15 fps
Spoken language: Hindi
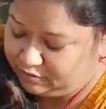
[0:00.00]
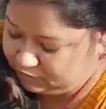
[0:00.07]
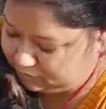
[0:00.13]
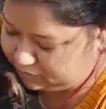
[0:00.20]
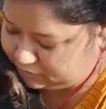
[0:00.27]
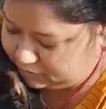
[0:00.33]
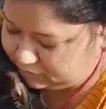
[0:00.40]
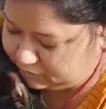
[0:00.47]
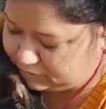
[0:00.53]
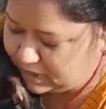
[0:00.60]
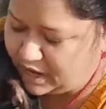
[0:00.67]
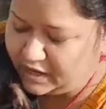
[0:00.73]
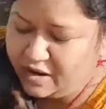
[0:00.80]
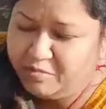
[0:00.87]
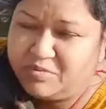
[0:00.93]
उसको
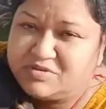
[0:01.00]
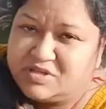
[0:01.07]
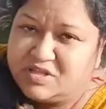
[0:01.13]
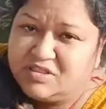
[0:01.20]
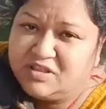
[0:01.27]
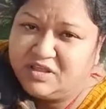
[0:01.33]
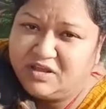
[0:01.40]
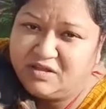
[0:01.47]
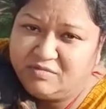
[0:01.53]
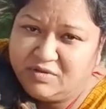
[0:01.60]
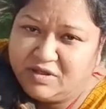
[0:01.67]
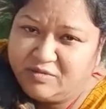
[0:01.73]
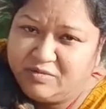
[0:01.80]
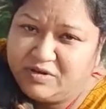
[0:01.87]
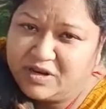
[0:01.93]
नहाना पसंद है कभी
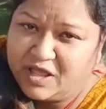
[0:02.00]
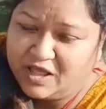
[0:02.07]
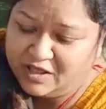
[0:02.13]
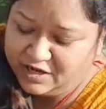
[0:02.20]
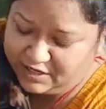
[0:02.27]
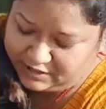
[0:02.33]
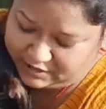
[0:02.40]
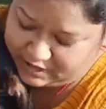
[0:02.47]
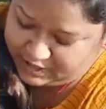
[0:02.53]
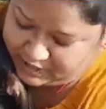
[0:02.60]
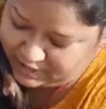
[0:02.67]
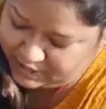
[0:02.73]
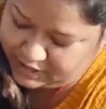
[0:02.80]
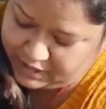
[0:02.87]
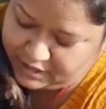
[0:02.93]
कभी नहा लेता
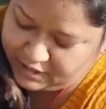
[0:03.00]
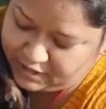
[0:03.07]
है